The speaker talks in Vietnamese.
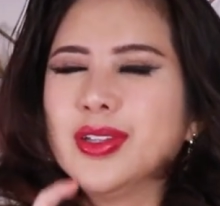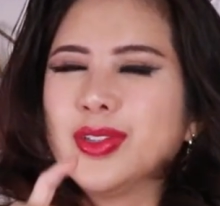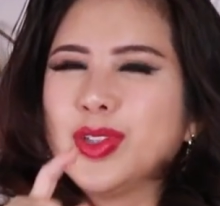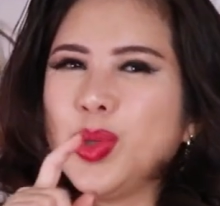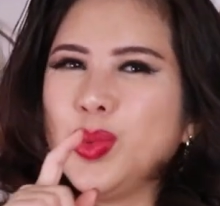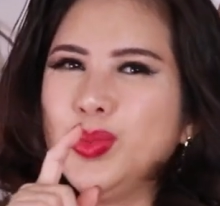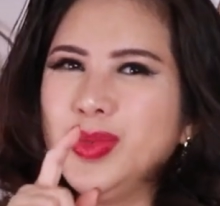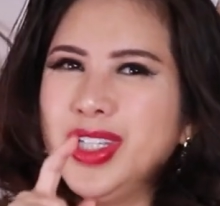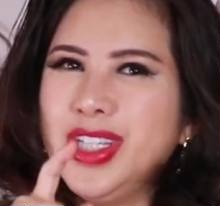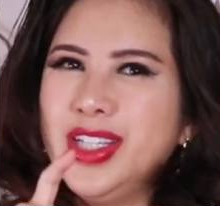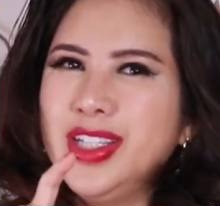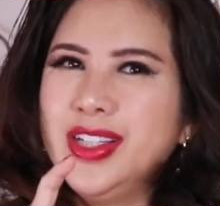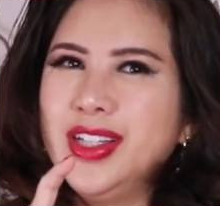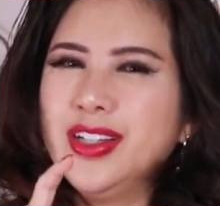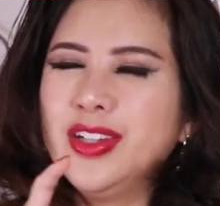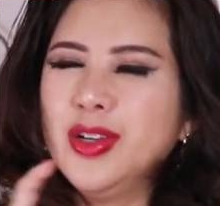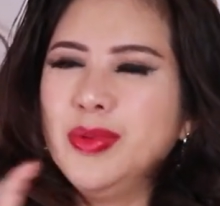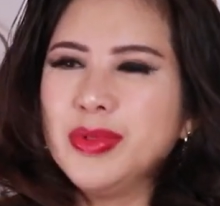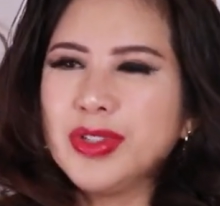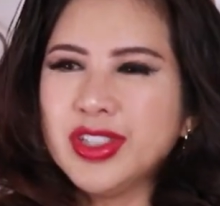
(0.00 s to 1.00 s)
tụng liên
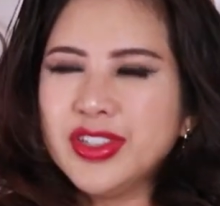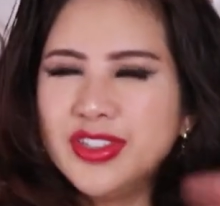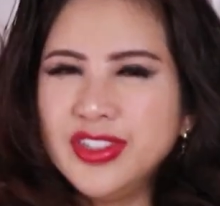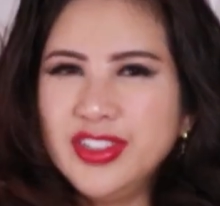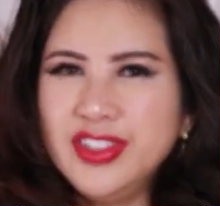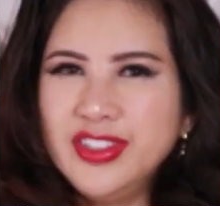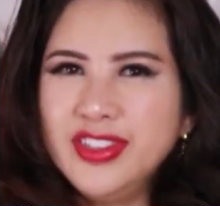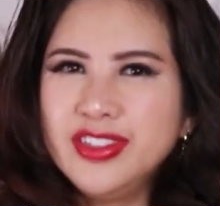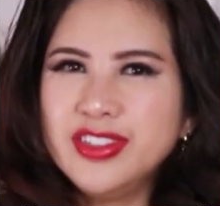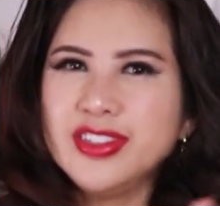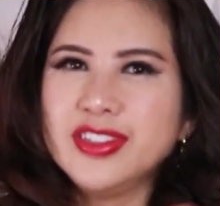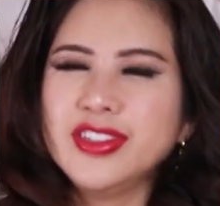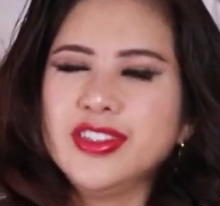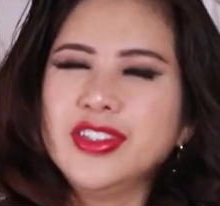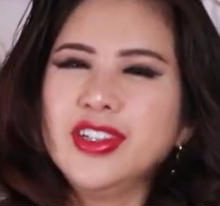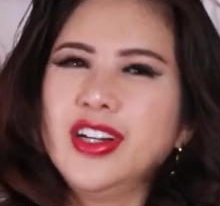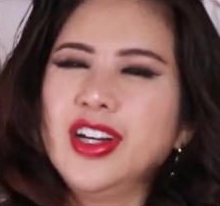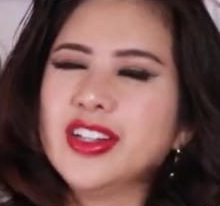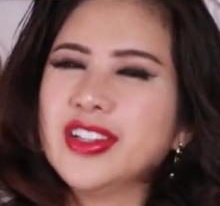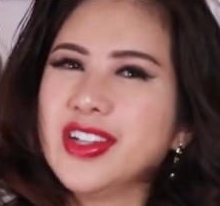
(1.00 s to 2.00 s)
có một cái rương
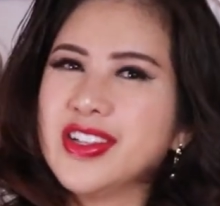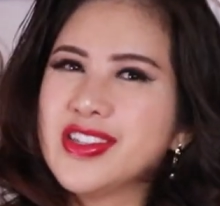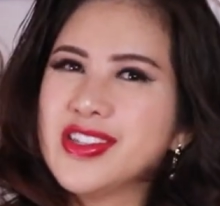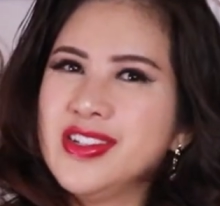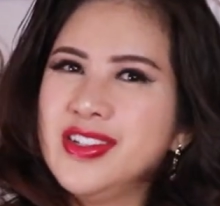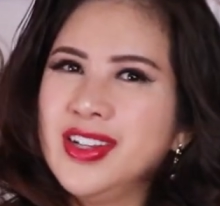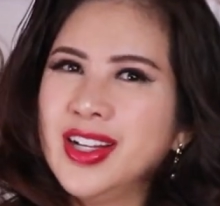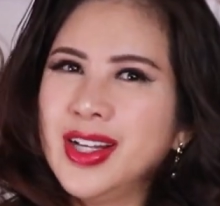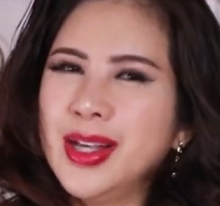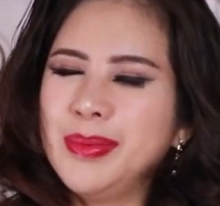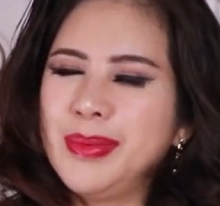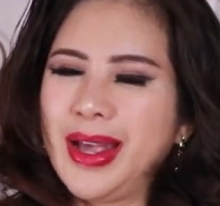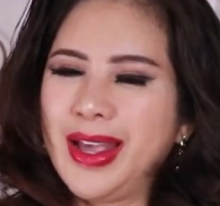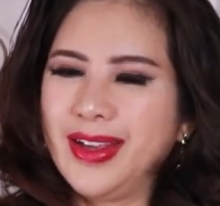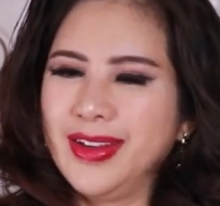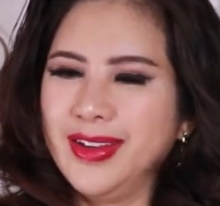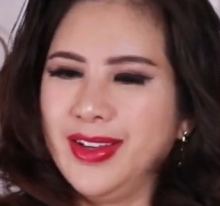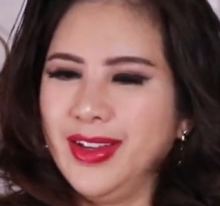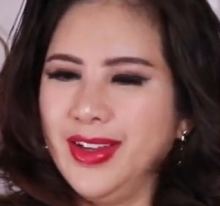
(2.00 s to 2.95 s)
hồi thời xưa đó các bạn